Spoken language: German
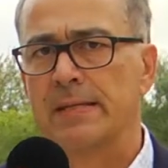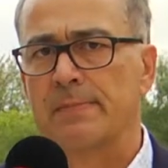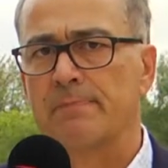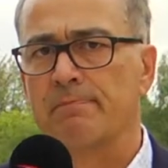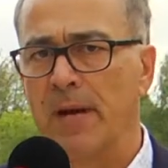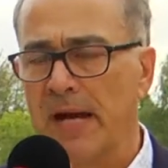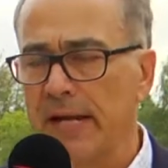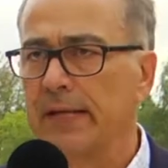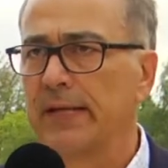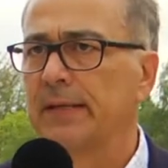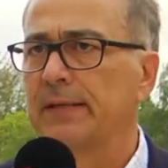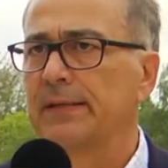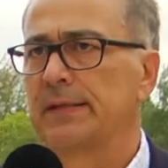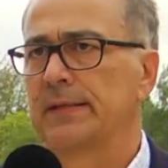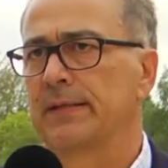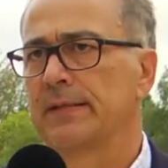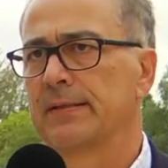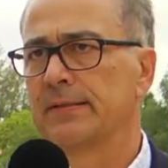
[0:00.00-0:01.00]
Meine
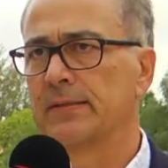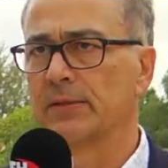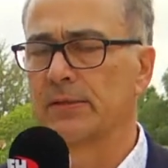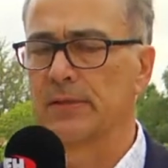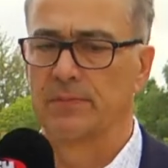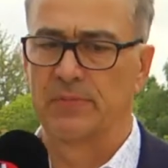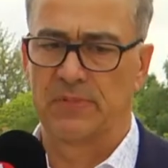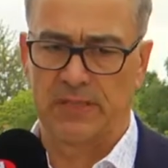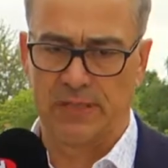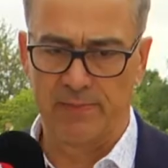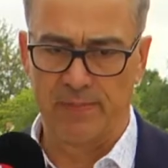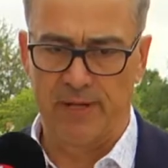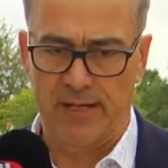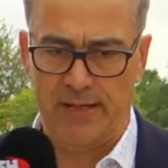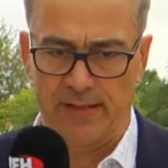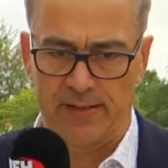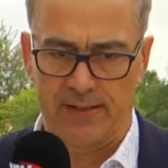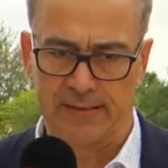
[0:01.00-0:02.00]
Idee zu dem
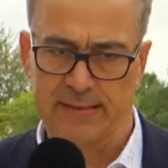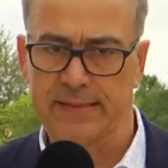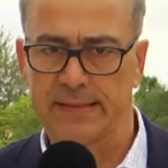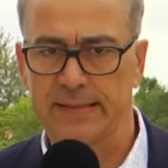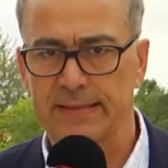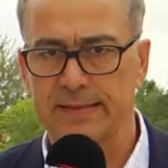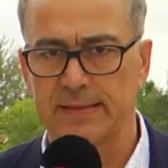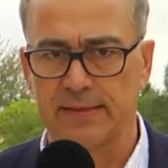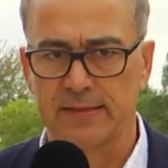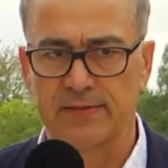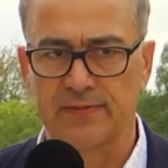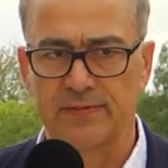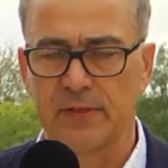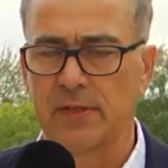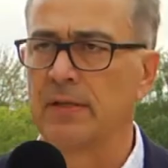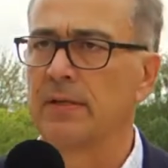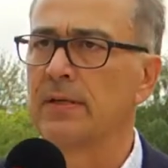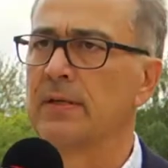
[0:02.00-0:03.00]
Thema ist, dass
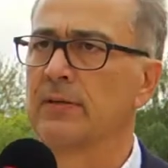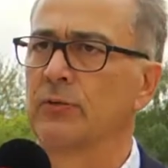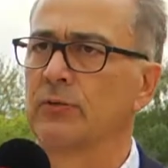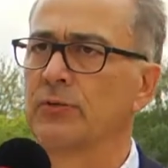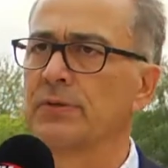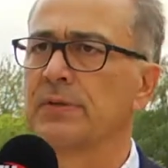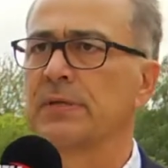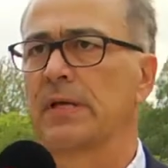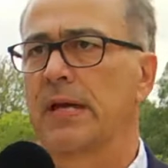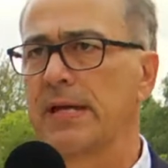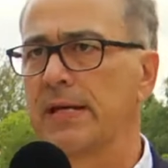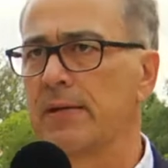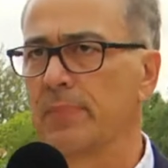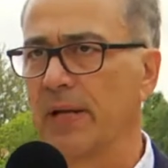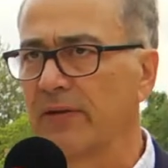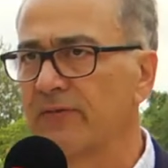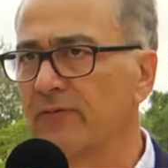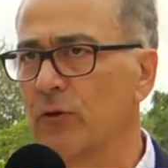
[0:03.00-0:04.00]
wir dort eine
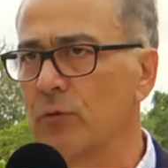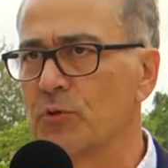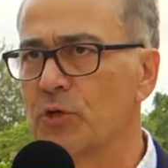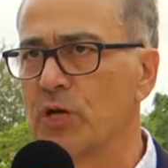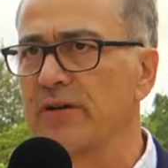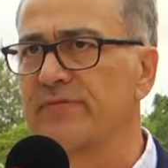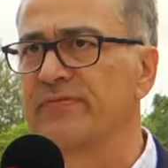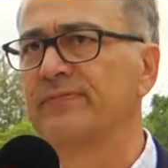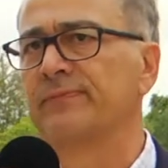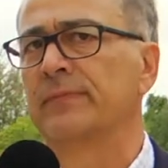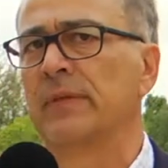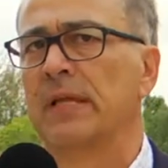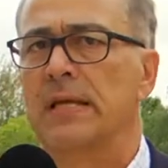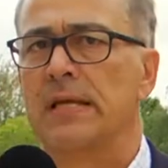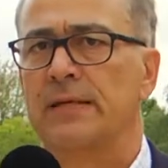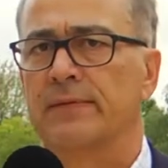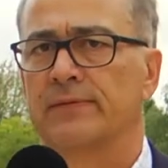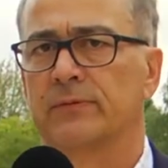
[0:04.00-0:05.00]
Plattform schaffen,
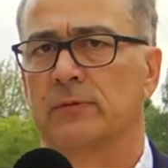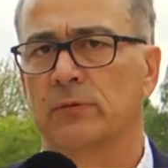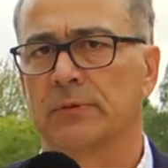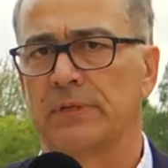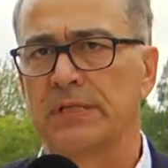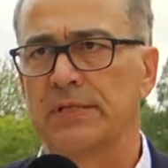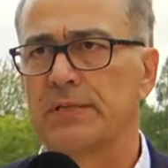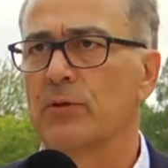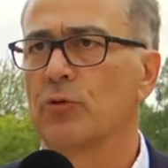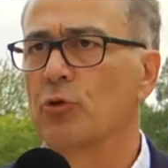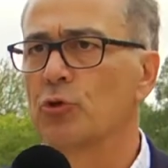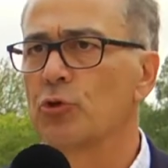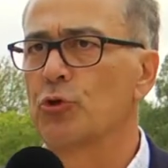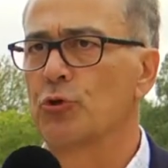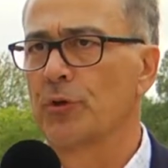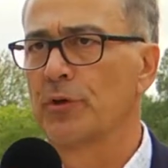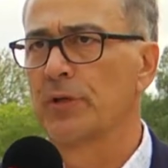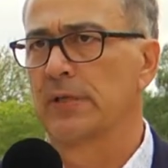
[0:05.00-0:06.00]
wo diese
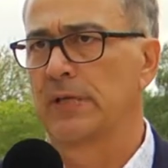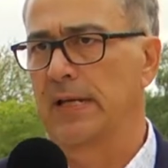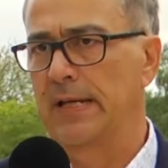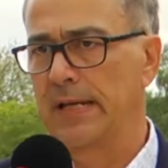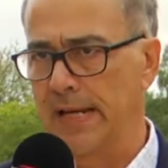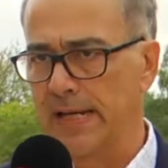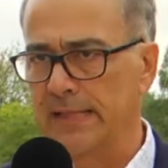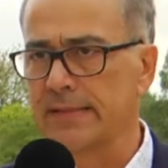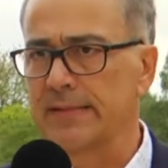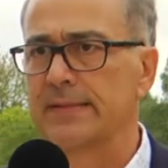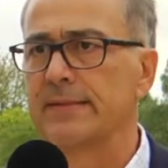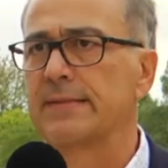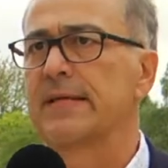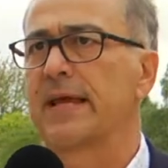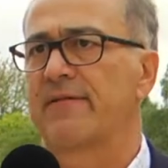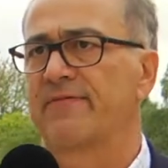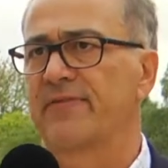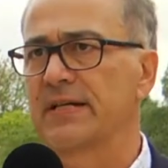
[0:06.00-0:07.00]
Grundstücke
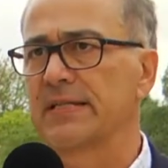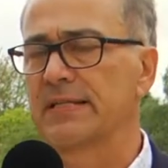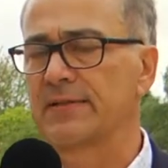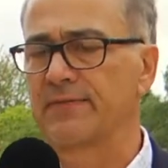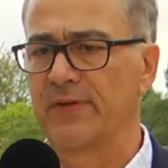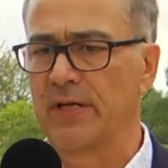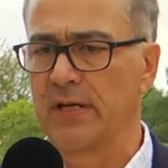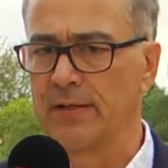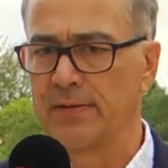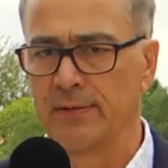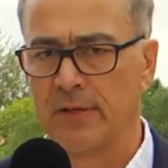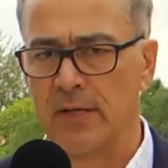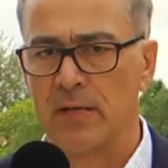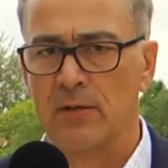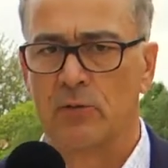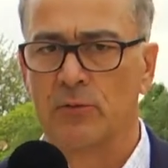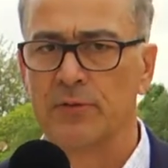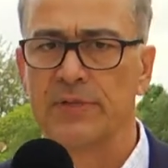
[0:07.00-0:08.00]
erstens erfasst werden
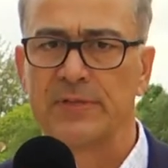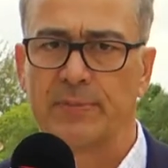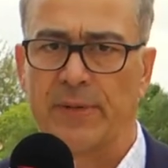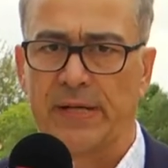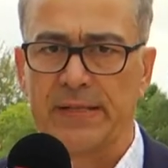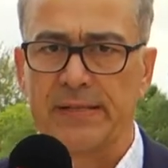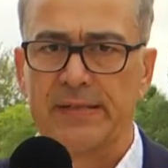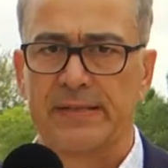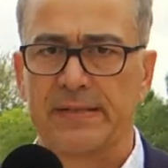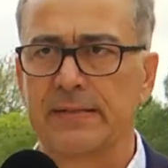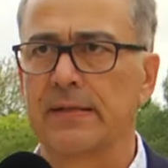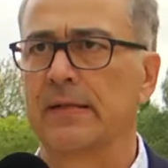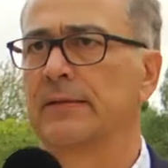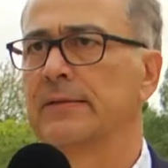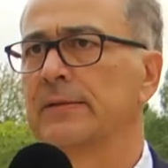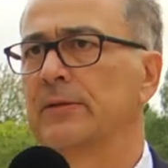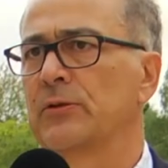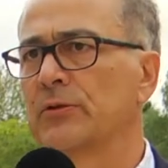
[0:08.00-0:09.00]
und zweitens
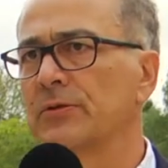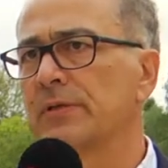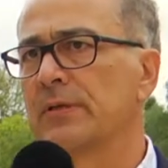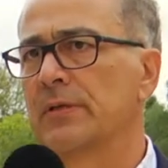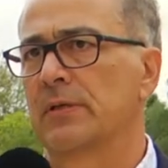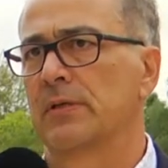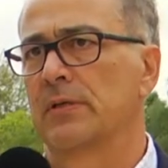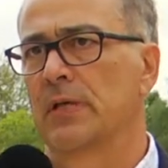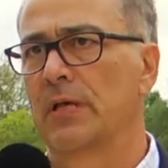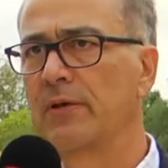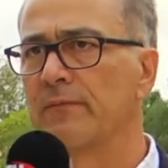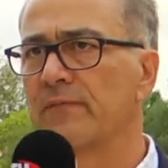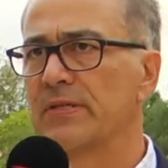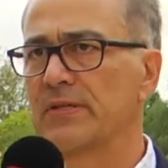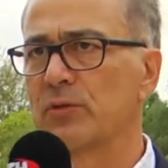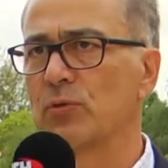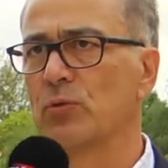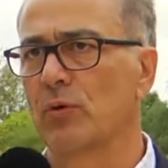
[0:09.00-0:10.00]
äh, dort
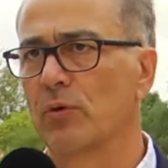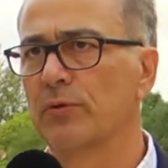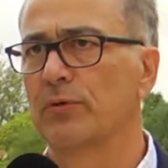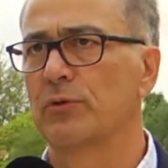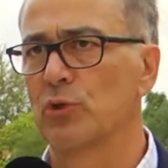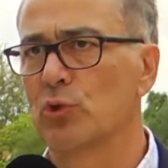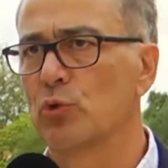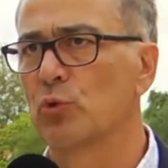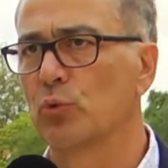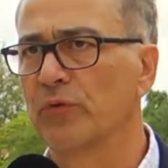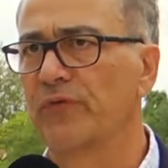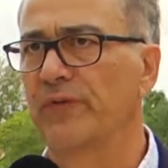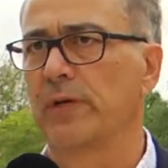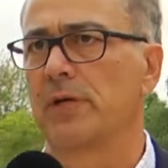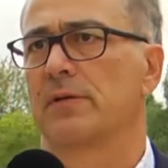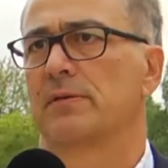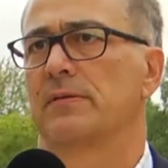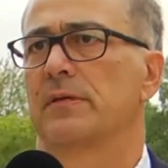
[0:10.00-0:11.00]
Investoren gesucht
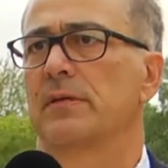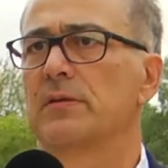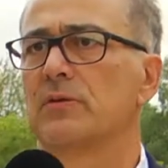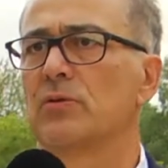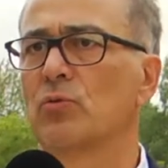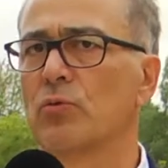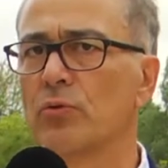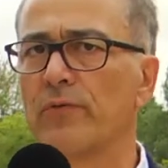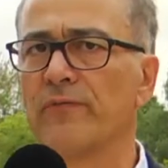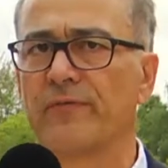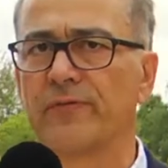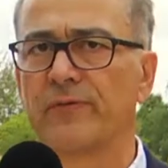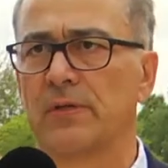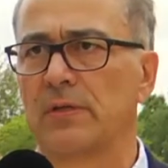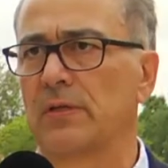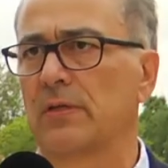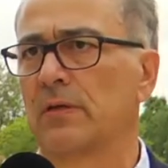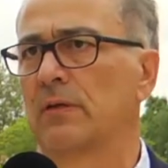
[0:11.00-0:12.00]
werden, die
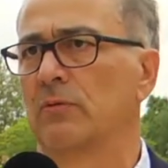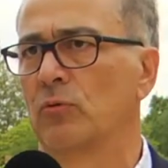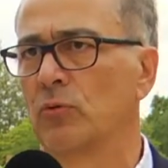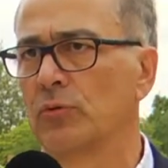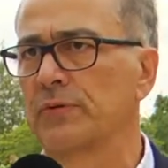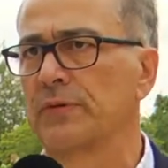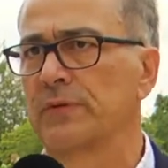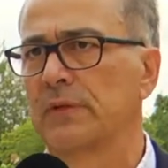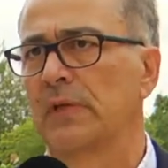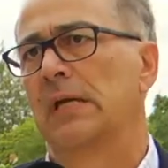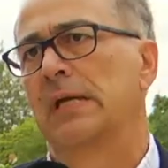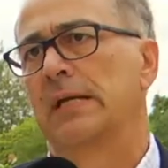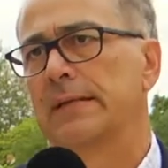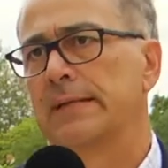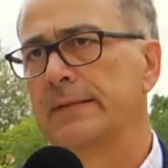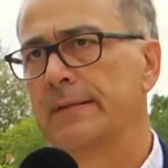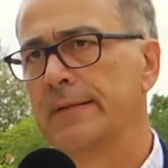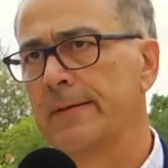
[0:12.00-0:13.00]
zukünftig dort
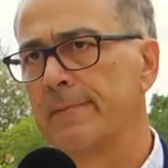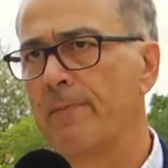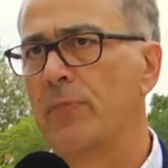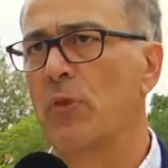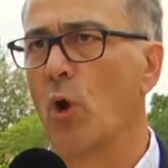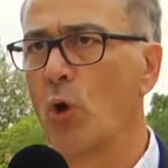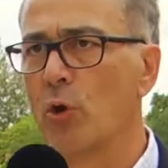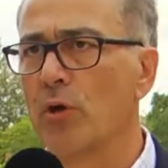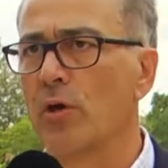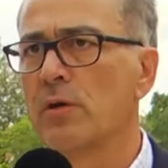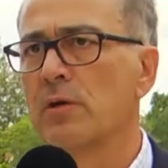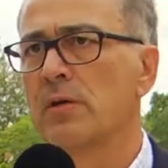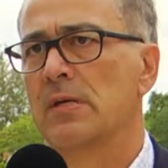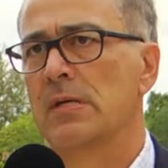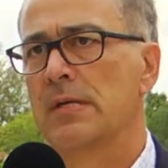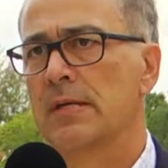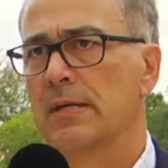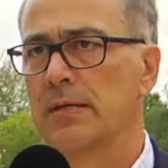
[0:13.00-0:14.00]
äh, neue
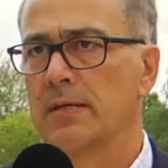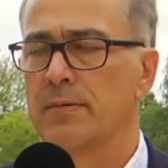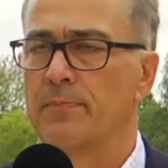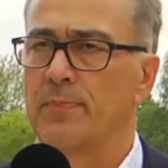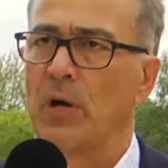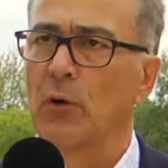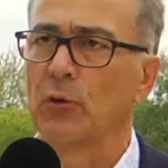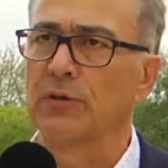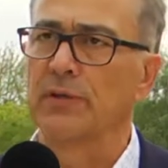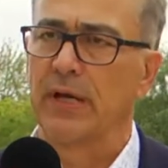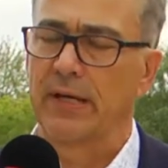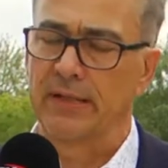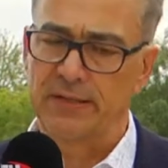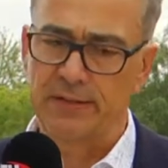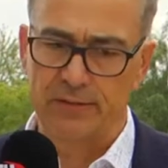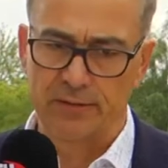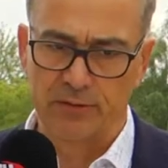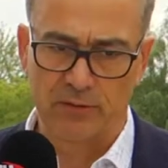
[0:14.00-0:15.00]
äh, Bauten
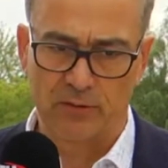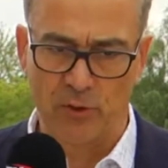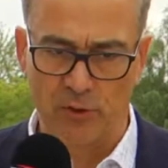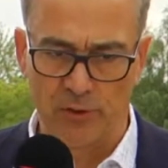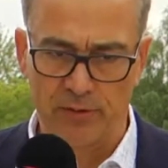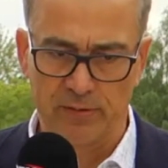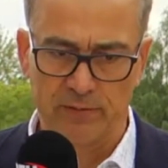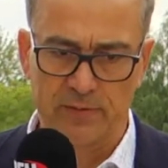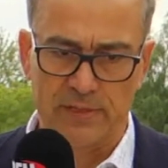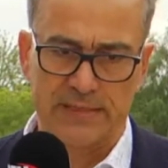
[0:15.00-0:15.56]
errichten können.